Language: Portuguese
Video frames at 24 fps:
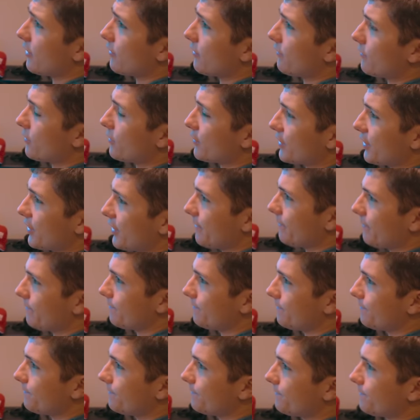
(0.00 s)
com você?
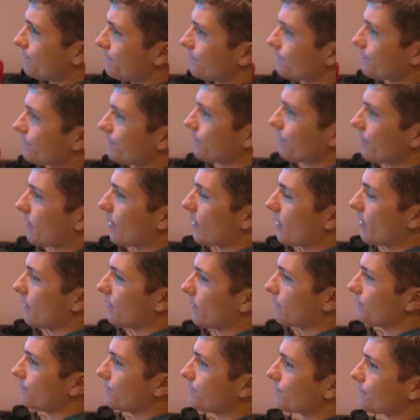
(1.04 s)
Sim. Vou, né?
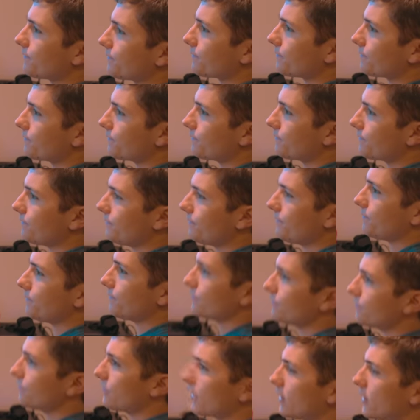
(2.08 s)
Pedal principalmente ou o
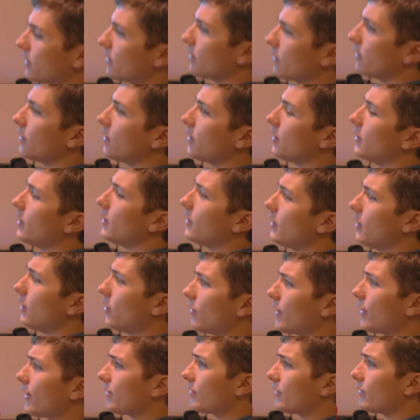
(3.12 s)
quê? Volante mesmo? Não,
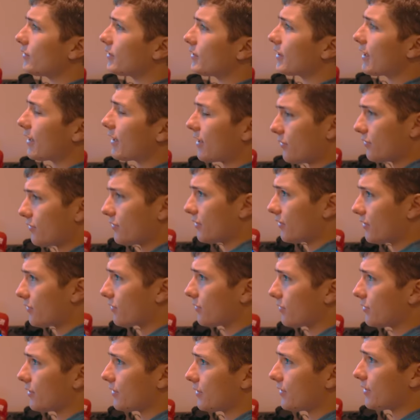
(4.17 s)
quero... você quer que eu seja
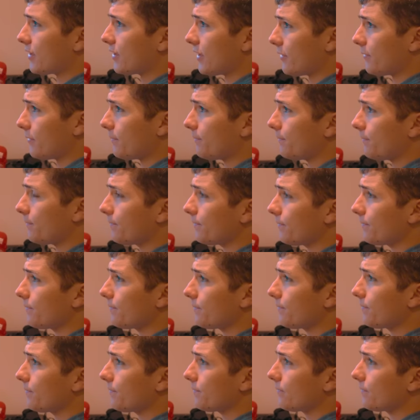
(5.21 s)
sincero?
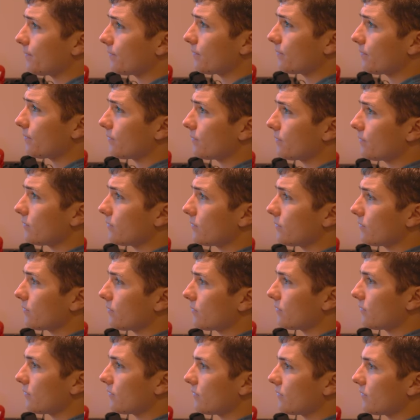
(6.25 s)
Enzo, eu quero
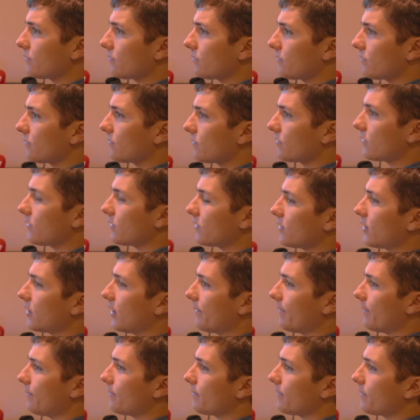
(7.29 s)
sempre que você seja tá.
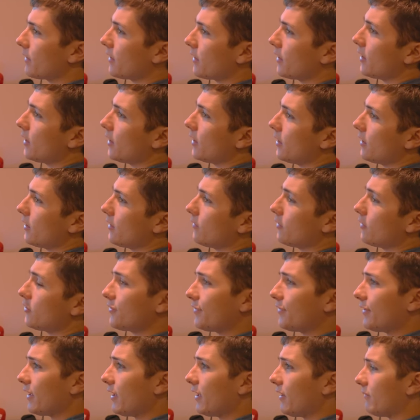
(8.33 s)
sincero. Vou te
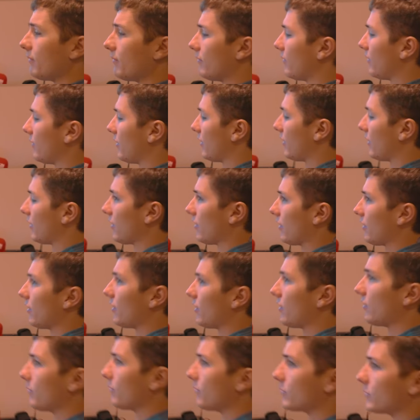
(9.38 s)
falar, uh,
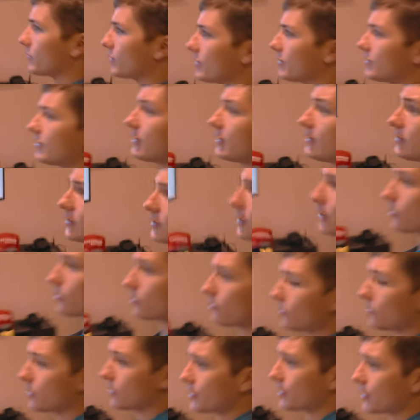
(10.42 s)
eu vou ser sincero com
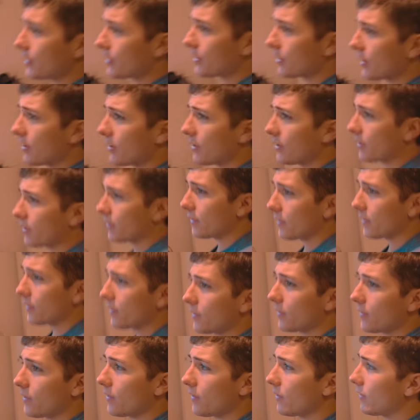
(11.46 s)
você, tá?
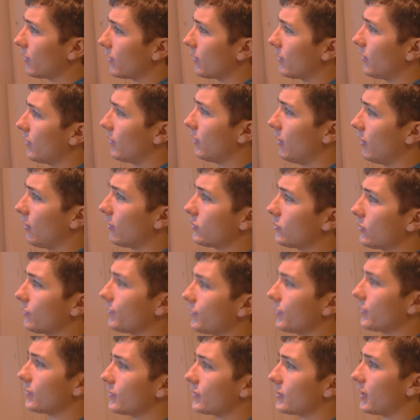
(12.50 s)
Não, eu tô
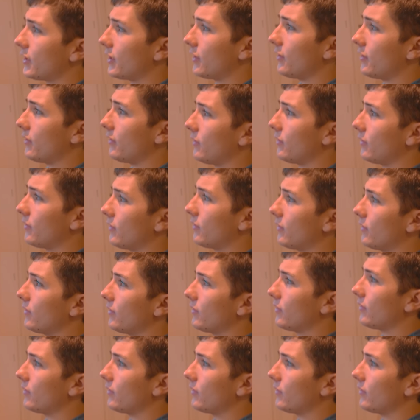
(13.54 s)
falando sério. Fala.